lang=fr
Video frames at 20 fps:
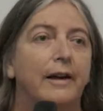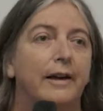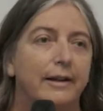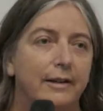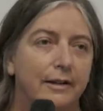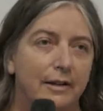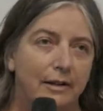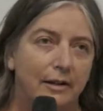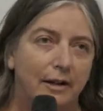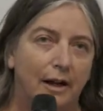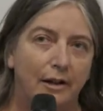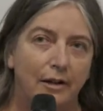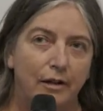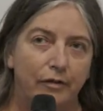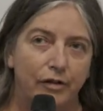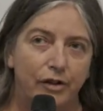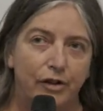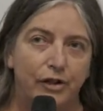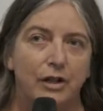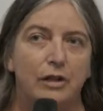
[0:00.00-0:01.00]
Et c'est très
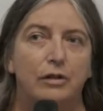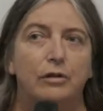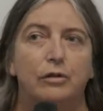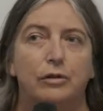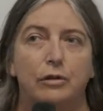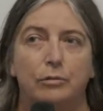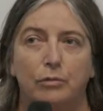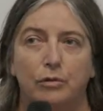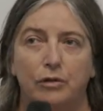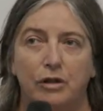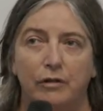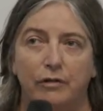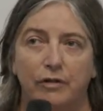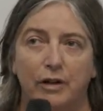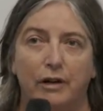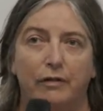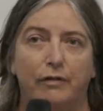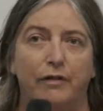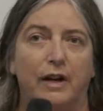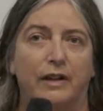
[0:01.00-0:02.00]
difficile de se
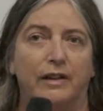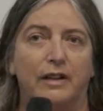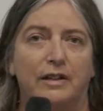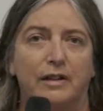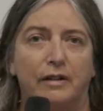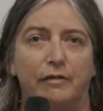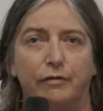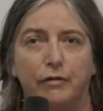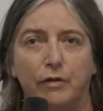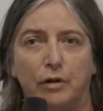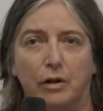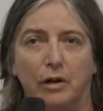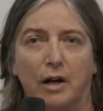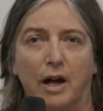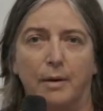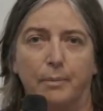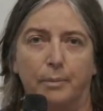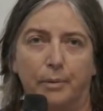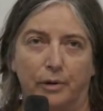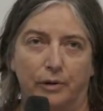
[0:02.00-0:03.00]
motiver à faire des efforts
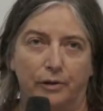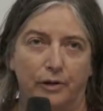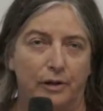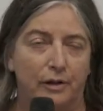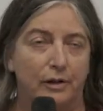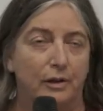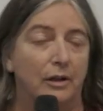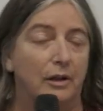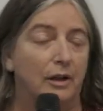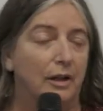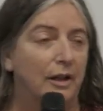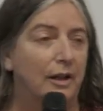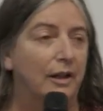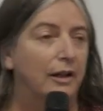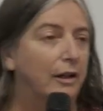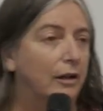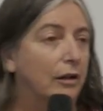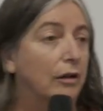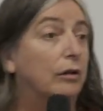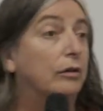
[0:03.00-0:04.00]
importants
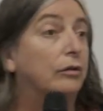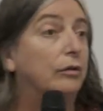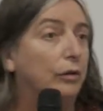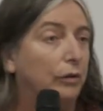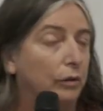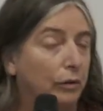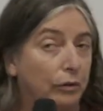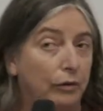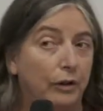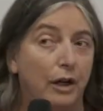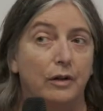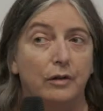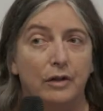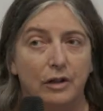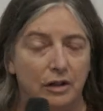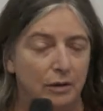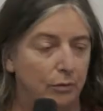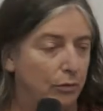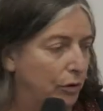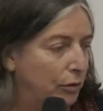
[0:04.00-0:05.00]
quand on a une
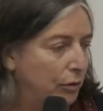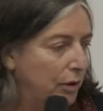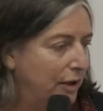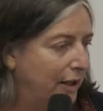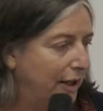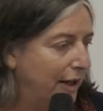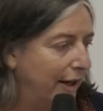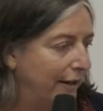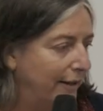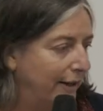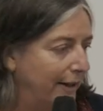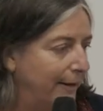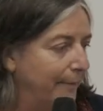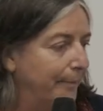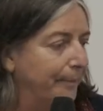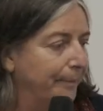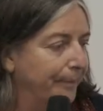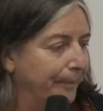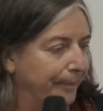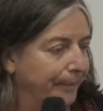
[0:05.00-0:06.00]
estime de soi dégradée.
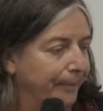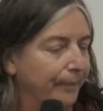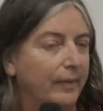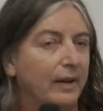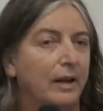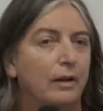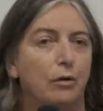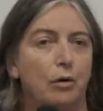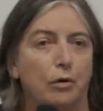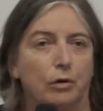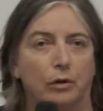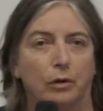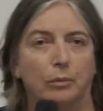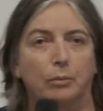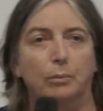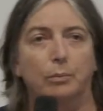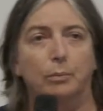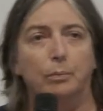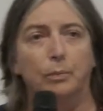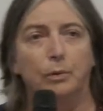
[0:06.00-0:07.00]
Donc
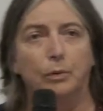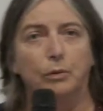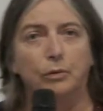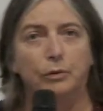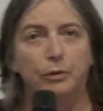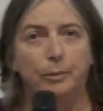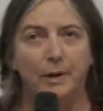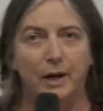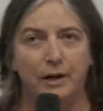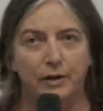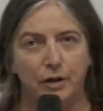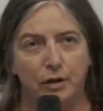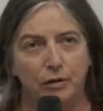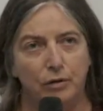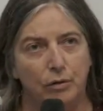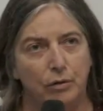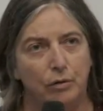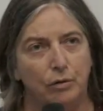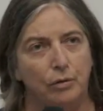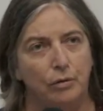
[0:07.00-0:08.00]
beaucoup de
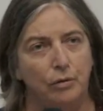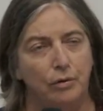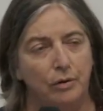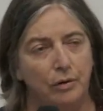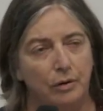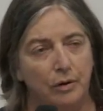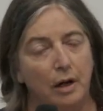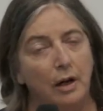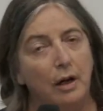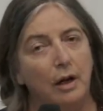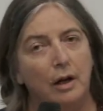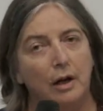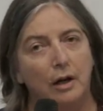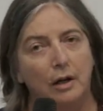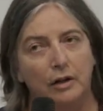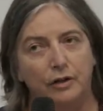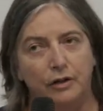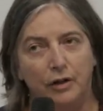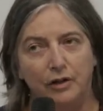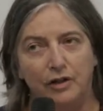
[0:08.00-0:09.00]
personnes ont une
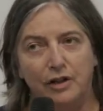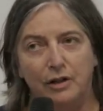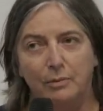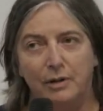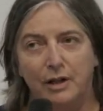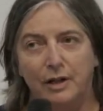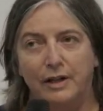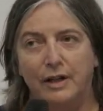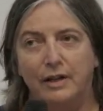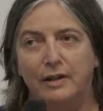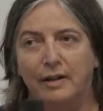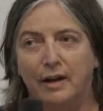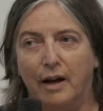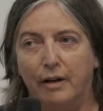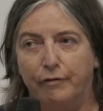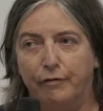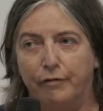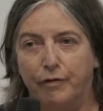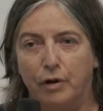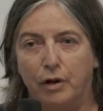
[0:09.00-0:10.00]
sensibilité
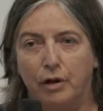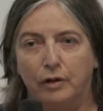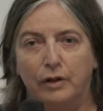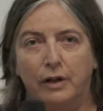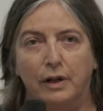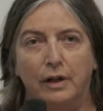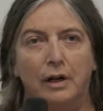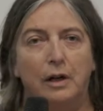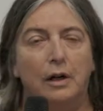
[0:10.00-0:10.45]
très forte